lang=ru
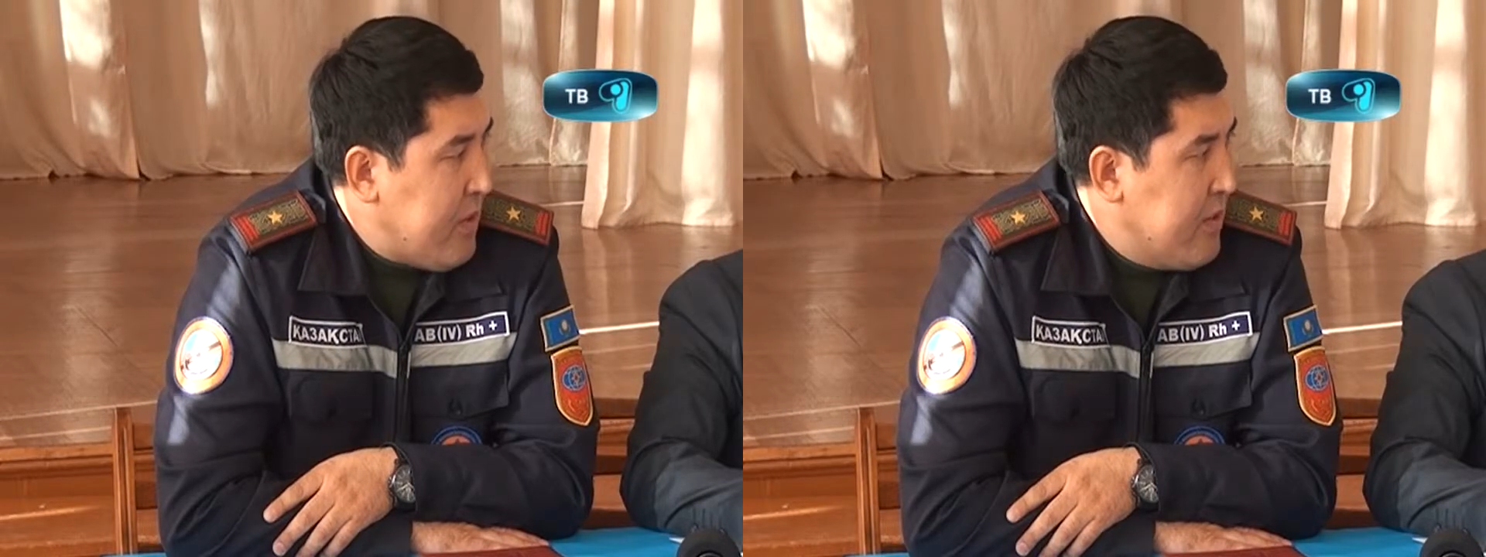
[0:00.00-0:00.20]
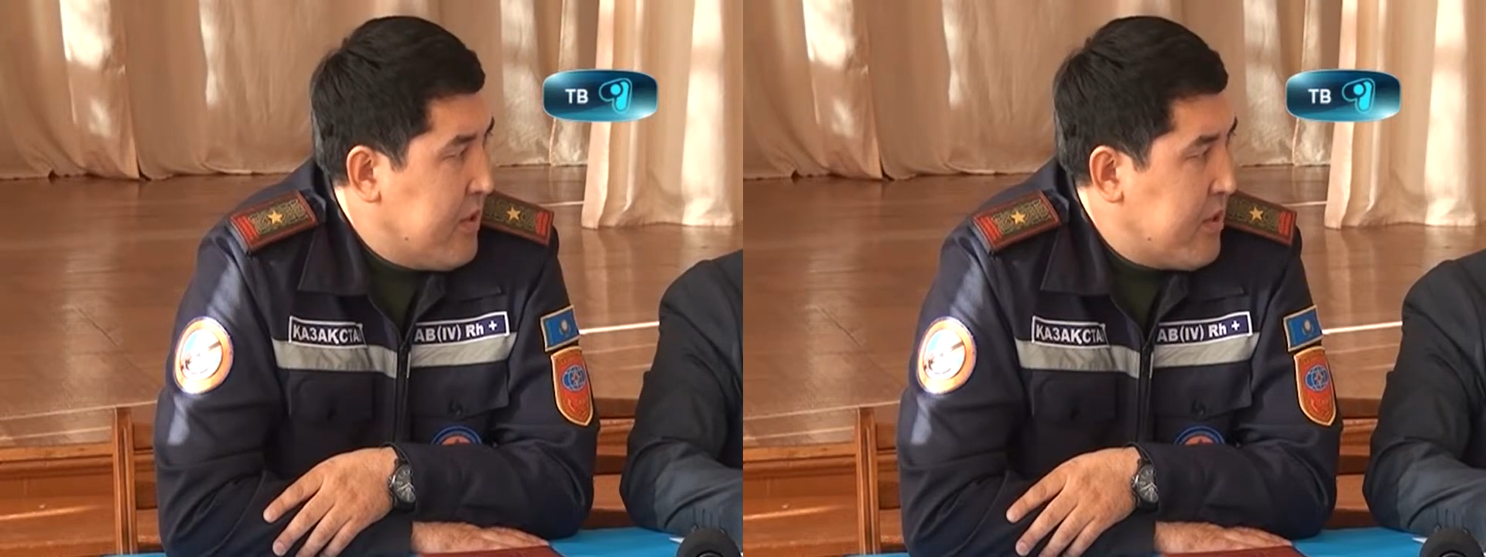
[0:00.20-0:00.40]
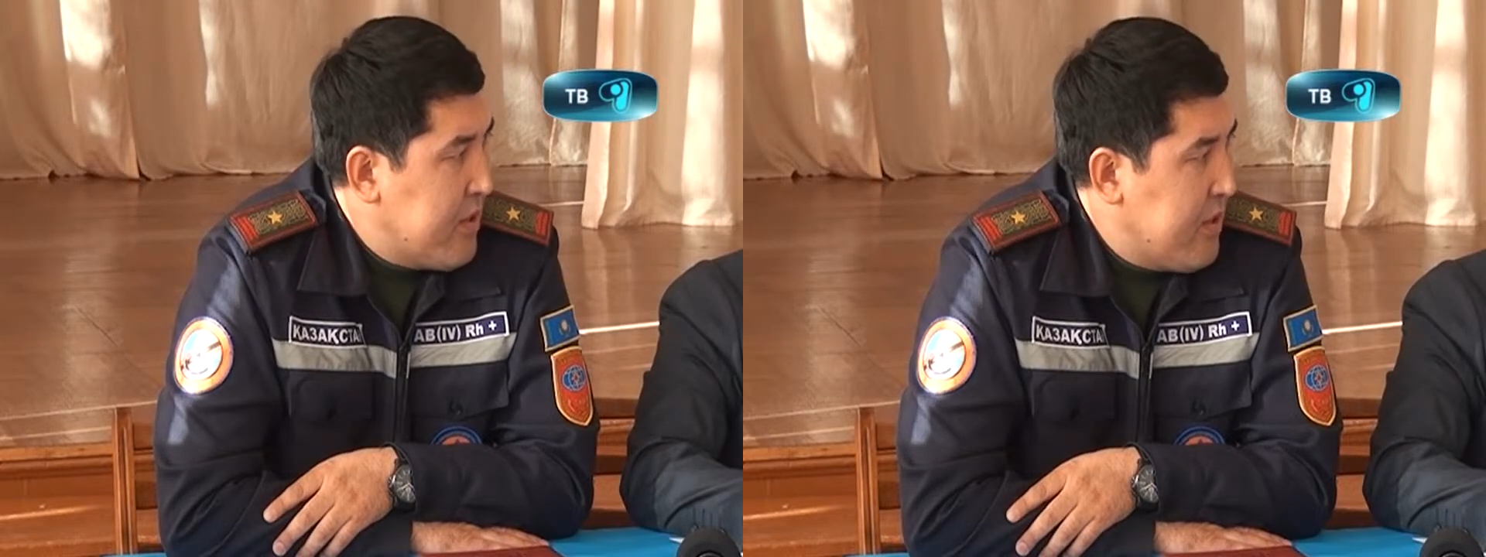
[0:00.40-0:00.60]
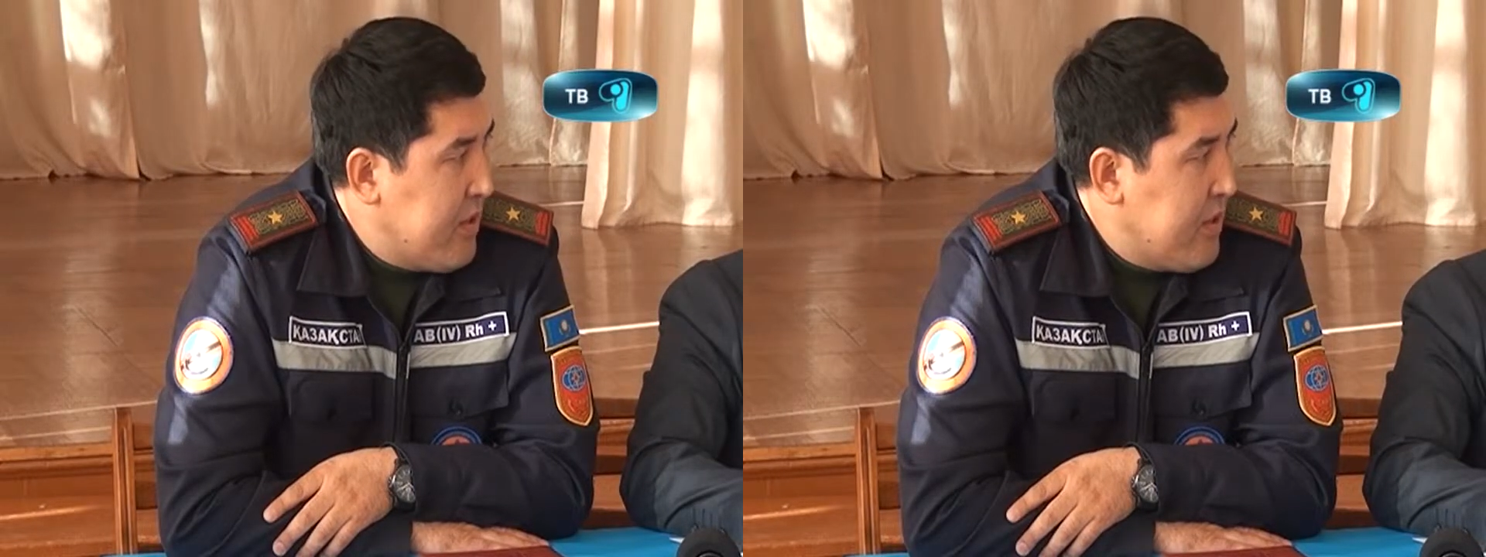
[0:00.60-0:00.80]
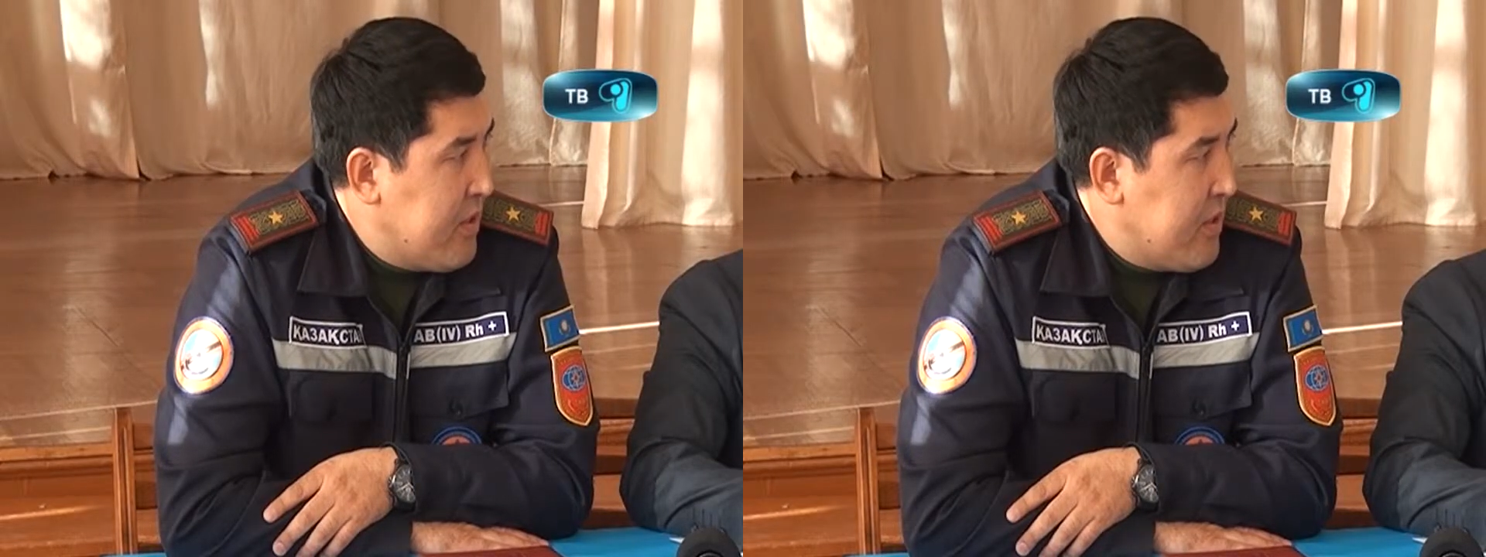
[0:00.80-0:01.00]
Значит,
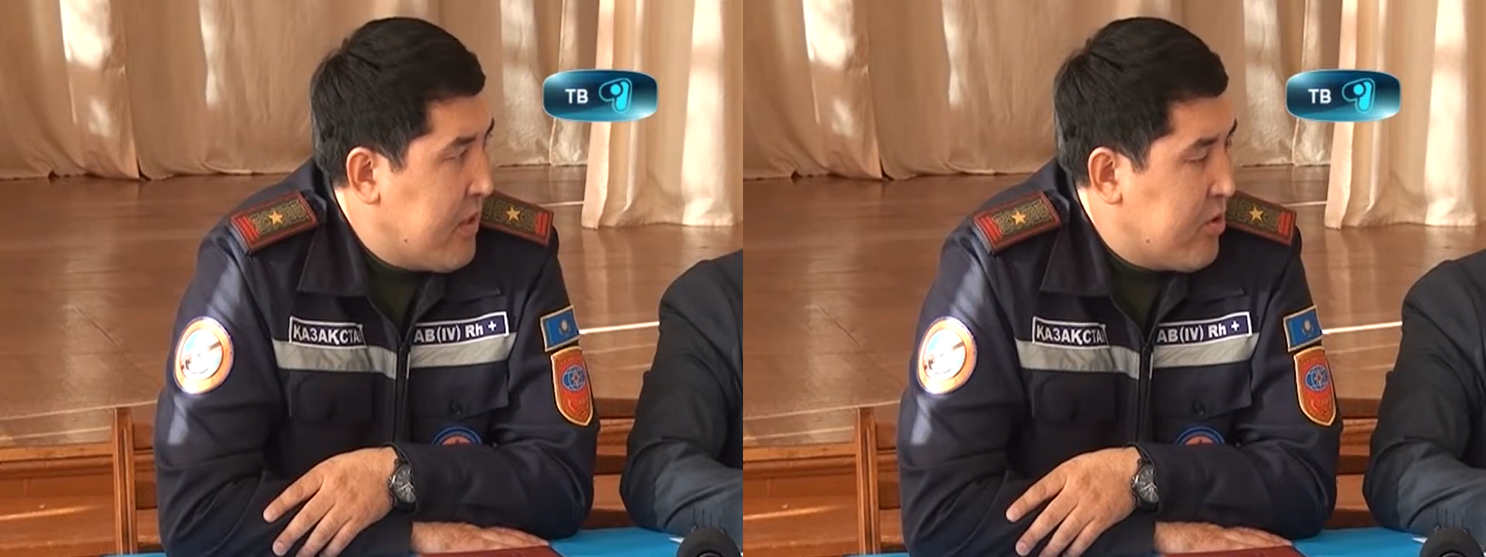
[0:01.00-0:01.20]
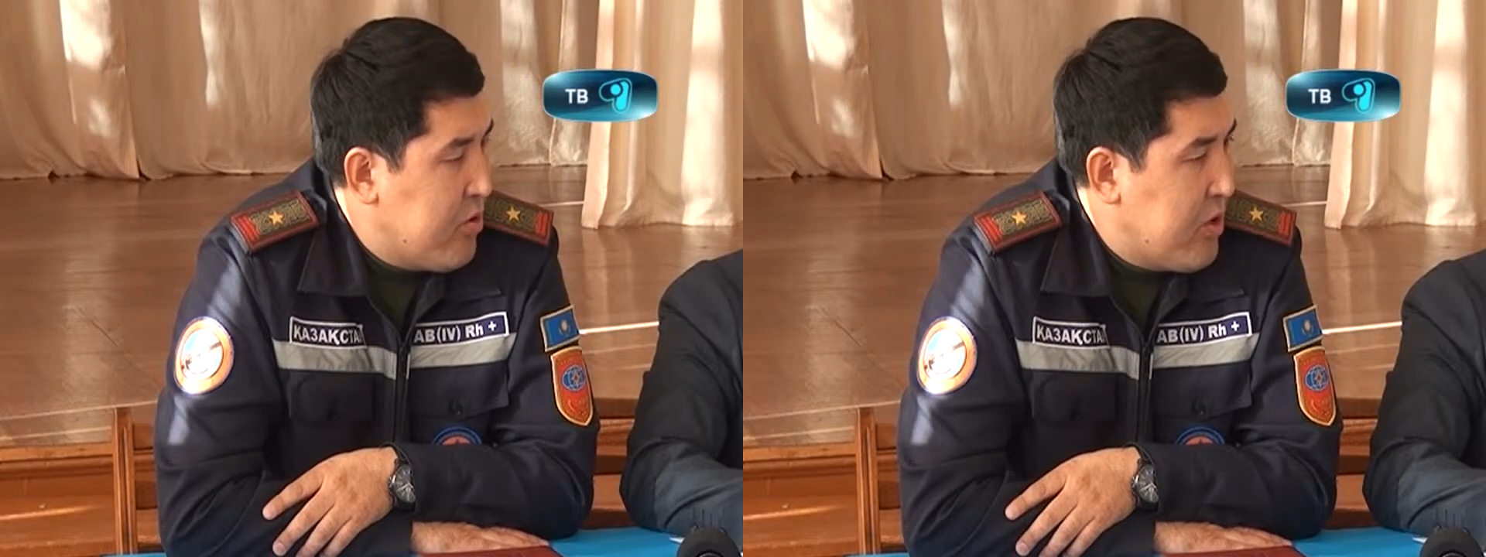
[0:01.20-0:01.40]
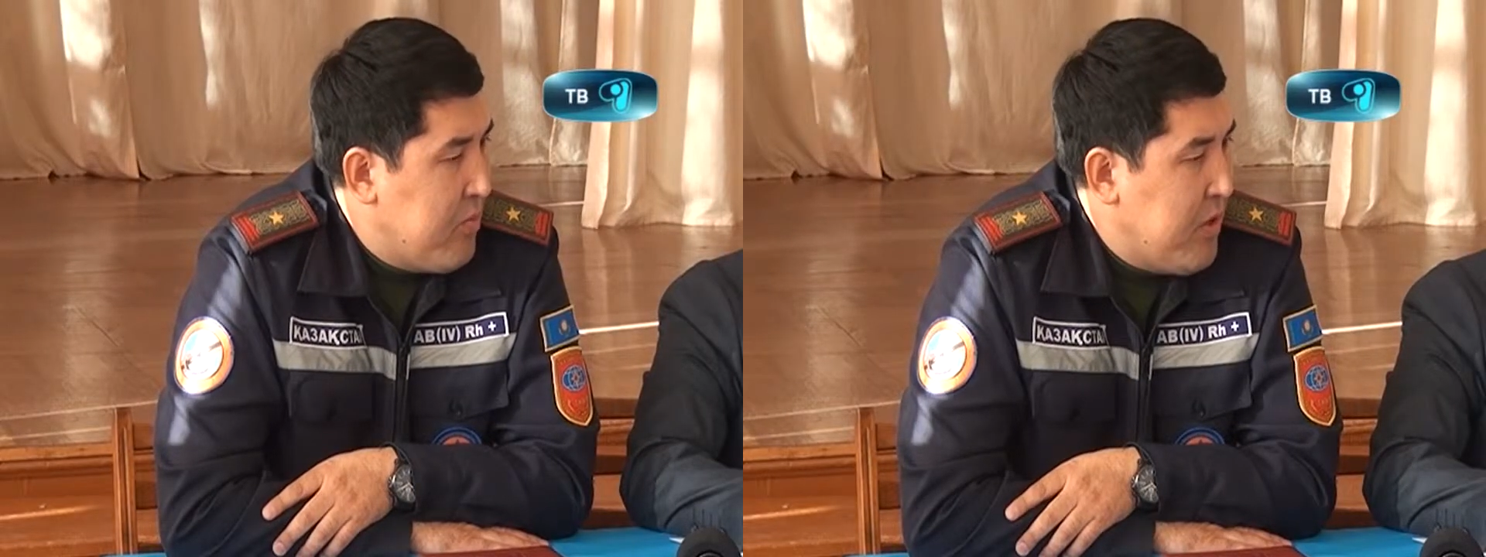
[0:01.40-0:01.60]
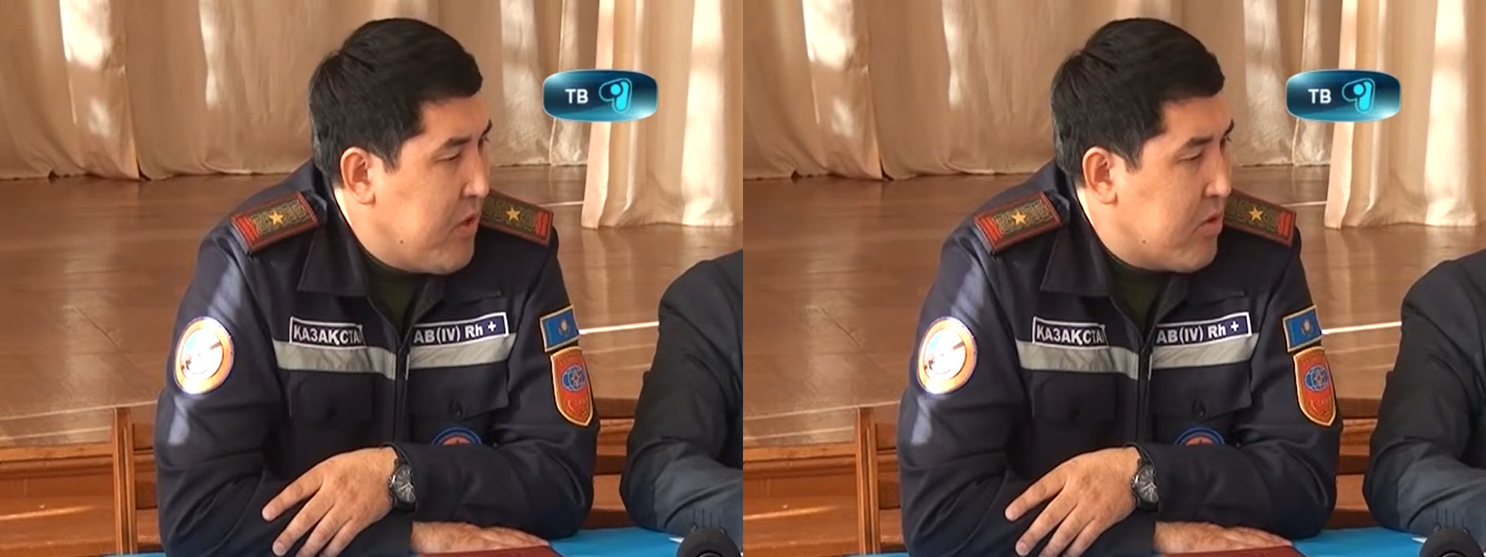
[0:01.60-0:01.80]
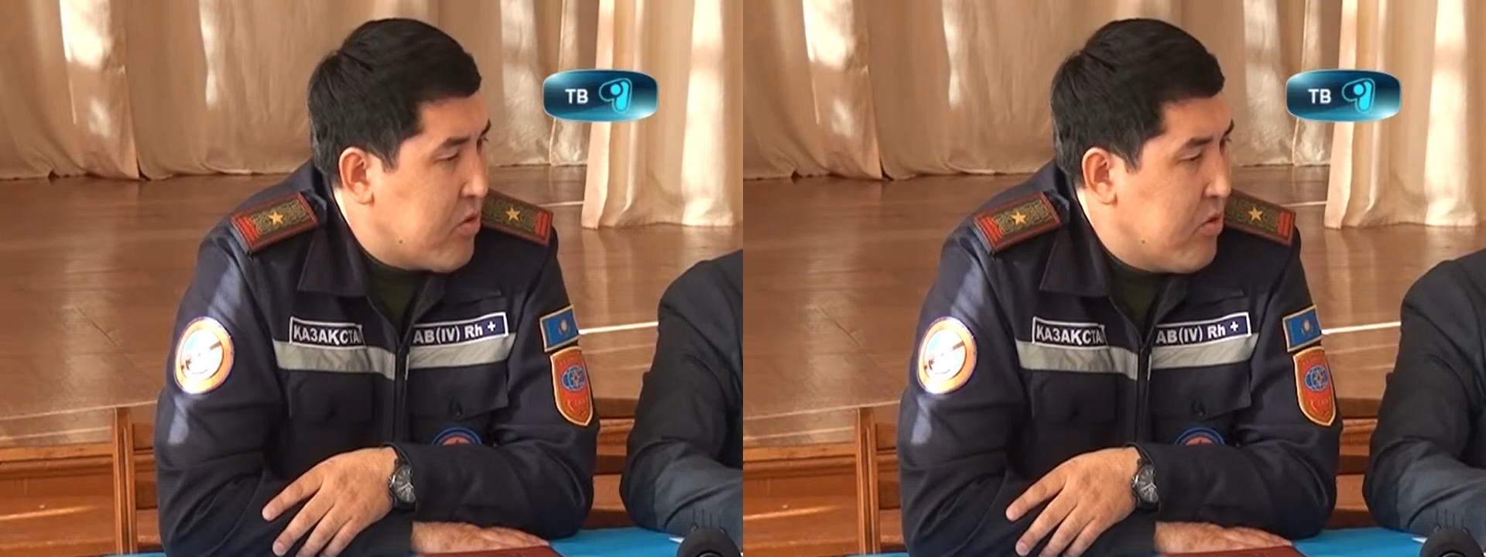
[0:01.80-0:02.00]
э, я хочу
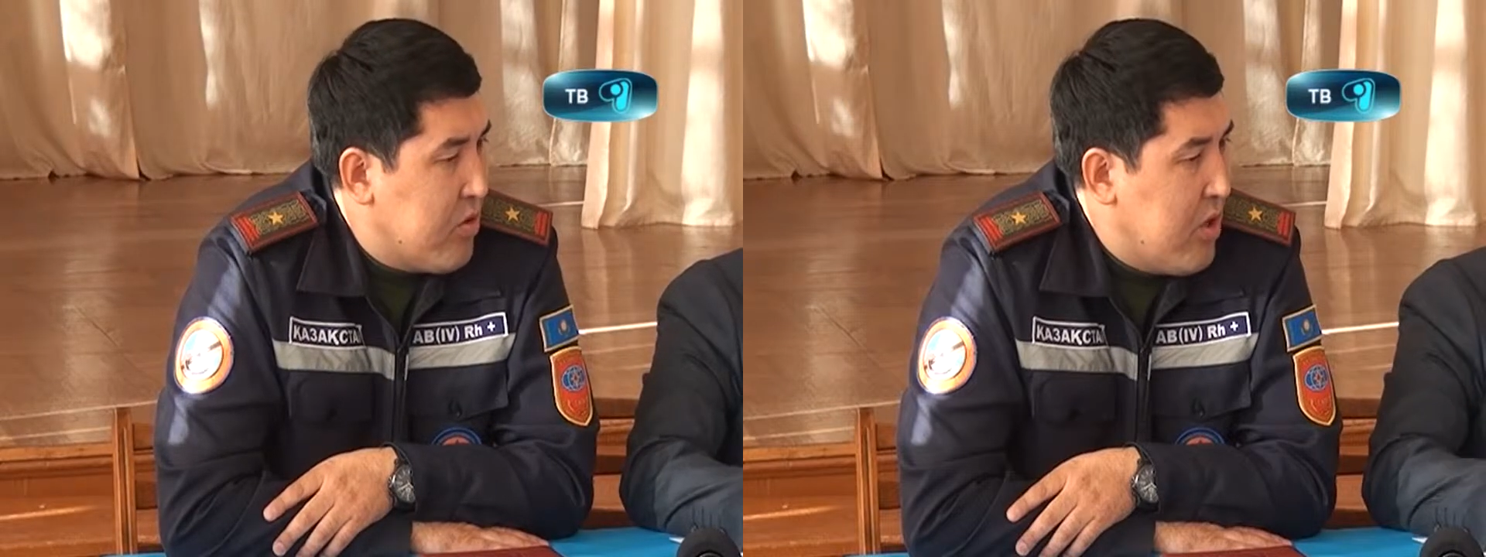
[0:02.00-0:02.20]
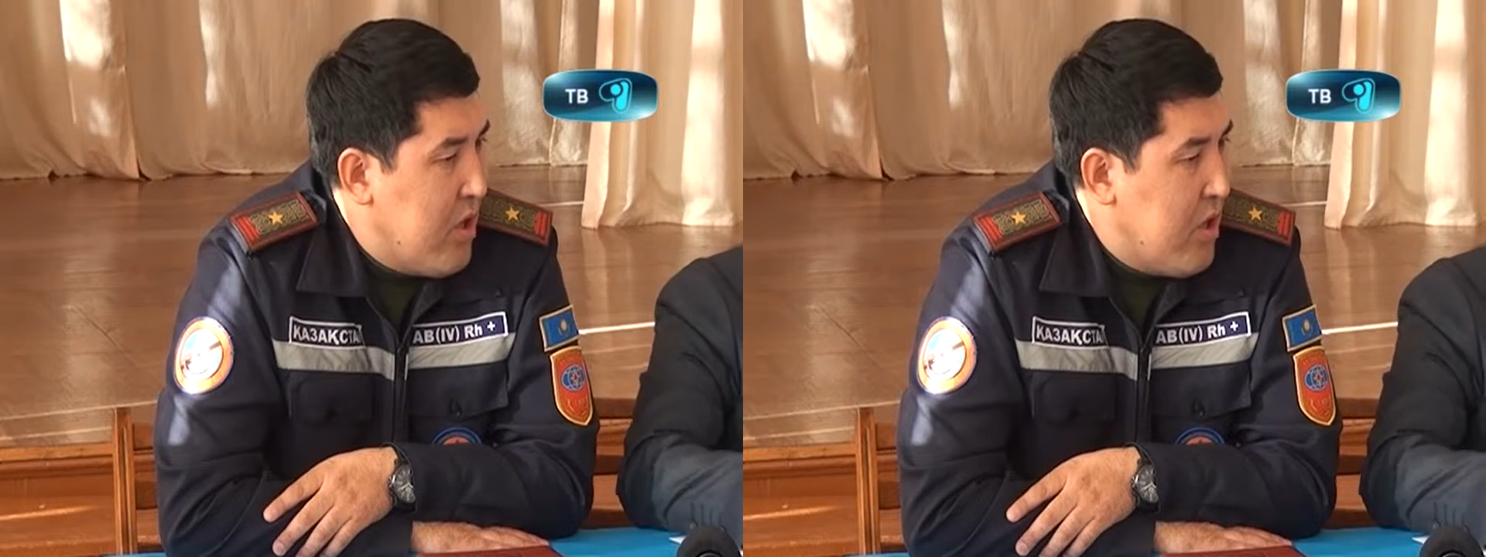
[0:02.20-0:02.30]
отметить, что